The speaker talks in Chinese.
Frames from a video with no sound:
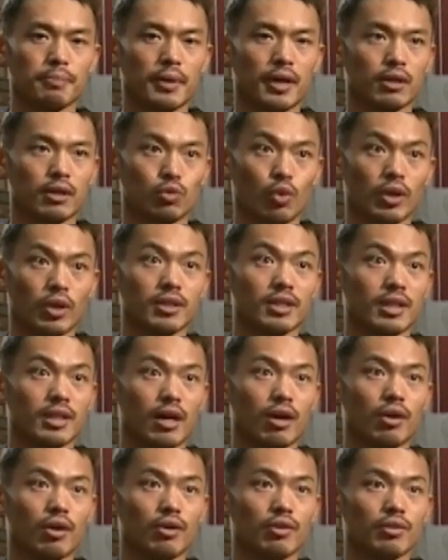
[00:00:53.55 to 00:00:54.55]
先把
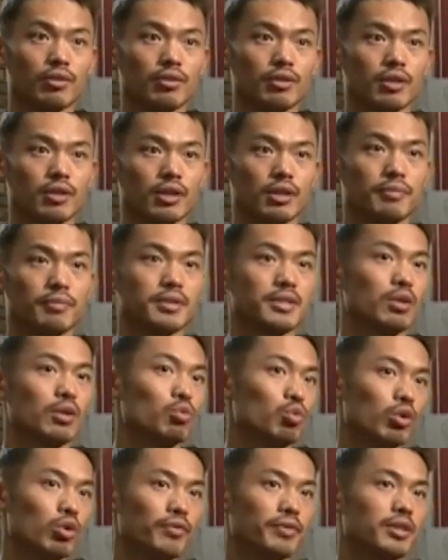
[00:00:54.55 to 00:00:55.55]
团体打好，因
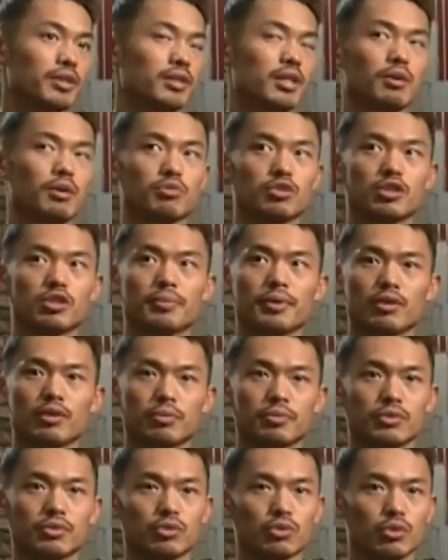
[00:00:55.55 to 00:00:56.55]
为在五月份的汤姆
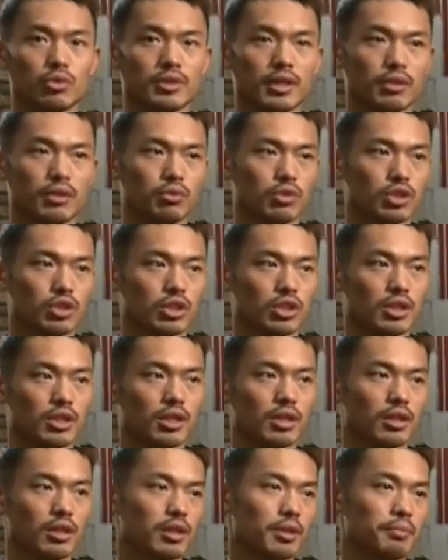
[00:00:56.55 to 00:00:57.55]
斯杯，我们中国男队
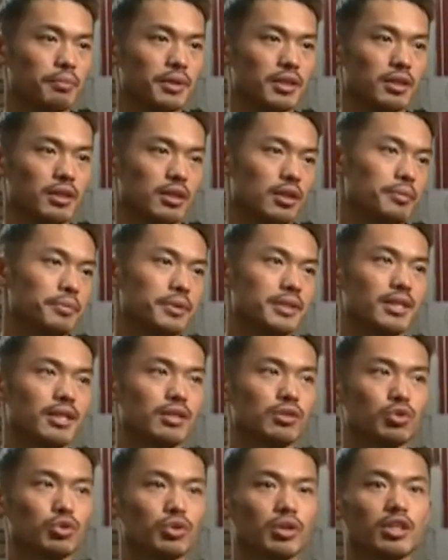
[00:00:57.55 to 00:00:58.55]
失利了，零比
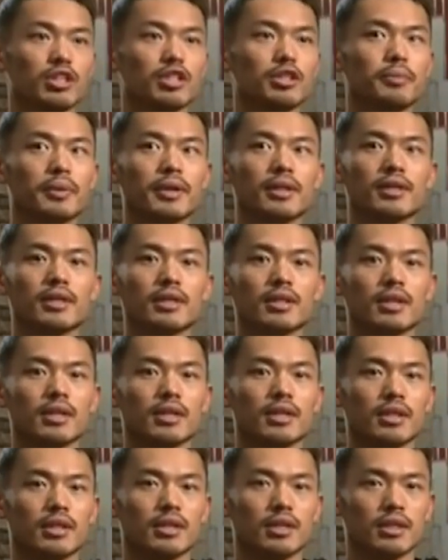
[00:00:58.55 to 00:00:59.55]
零比三输给了日本。
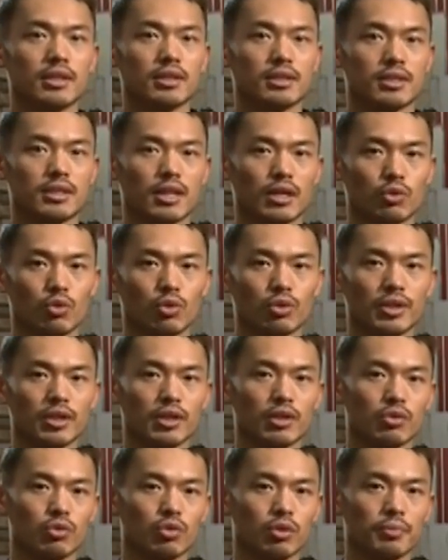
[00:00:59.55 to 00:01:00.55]
在
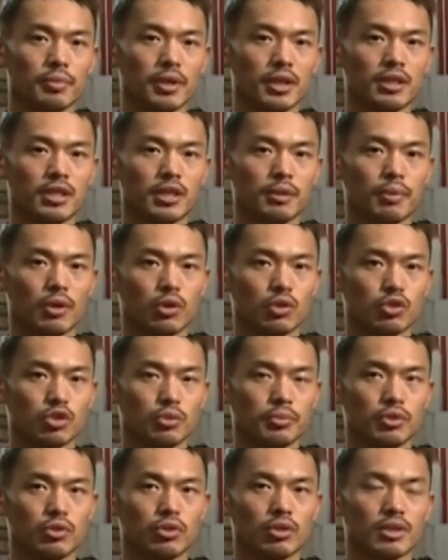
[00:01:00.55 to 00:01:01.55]
国内很多媒体，
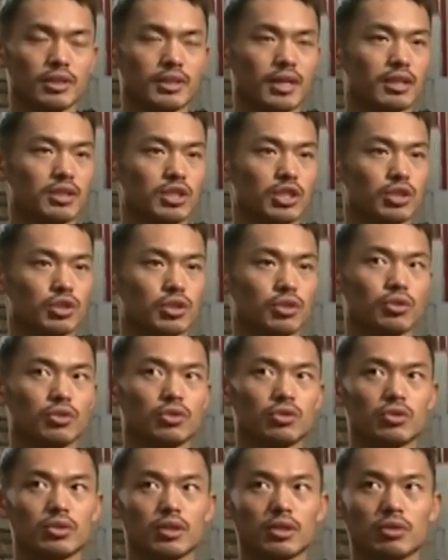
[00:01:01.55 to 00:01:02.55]
包括球迷都很难
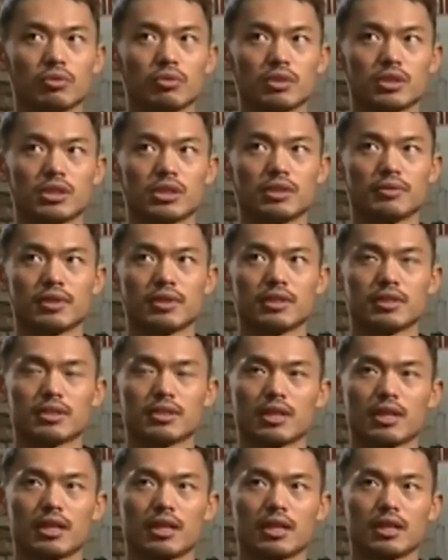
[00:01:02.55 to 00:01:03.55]
接受，所以我希
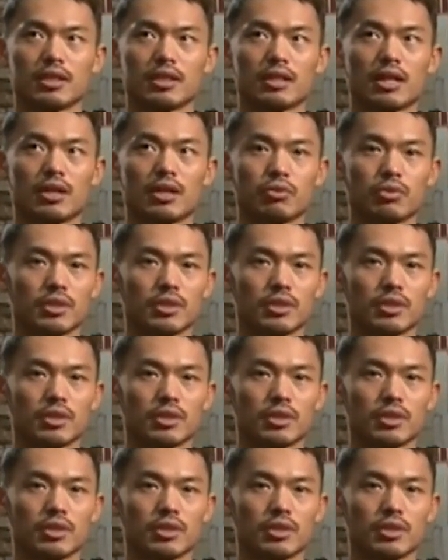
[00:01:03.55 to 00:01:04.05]
望在